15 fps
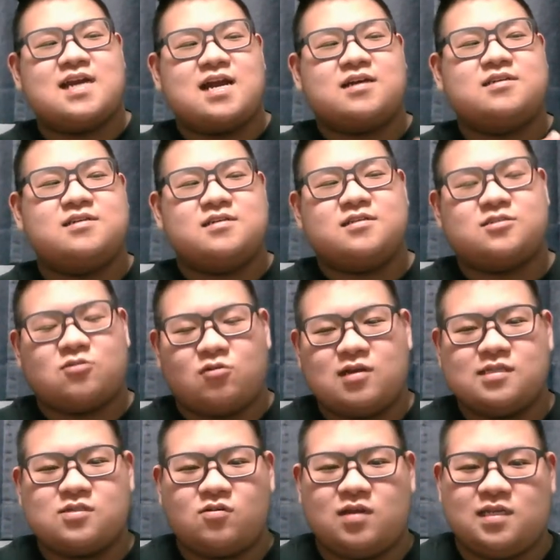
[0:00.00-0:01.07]
格そ
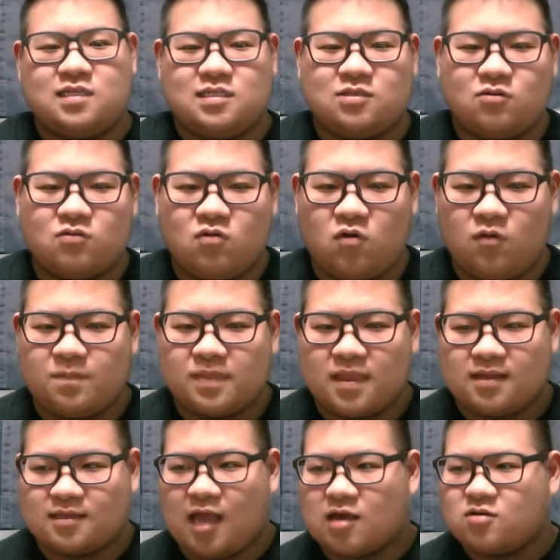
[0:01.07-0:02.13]
れぞれにその
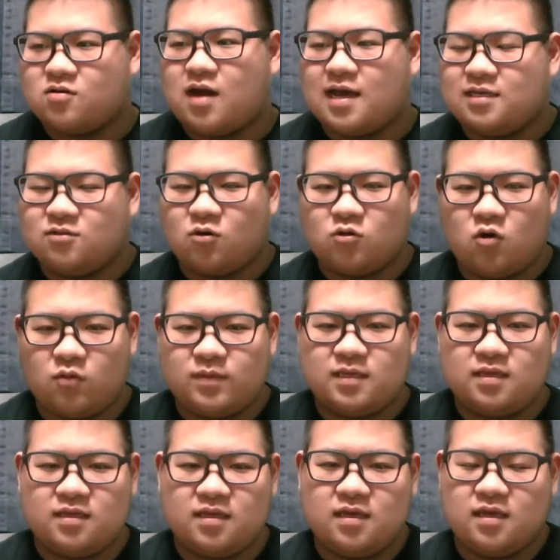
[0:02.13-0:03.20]
宅配の呼
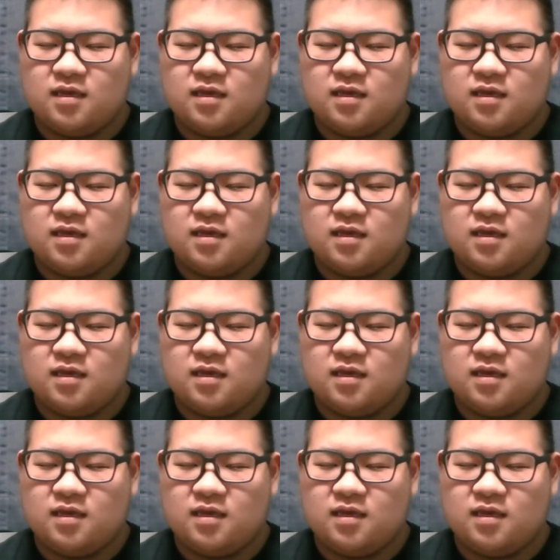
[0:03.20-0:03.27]
び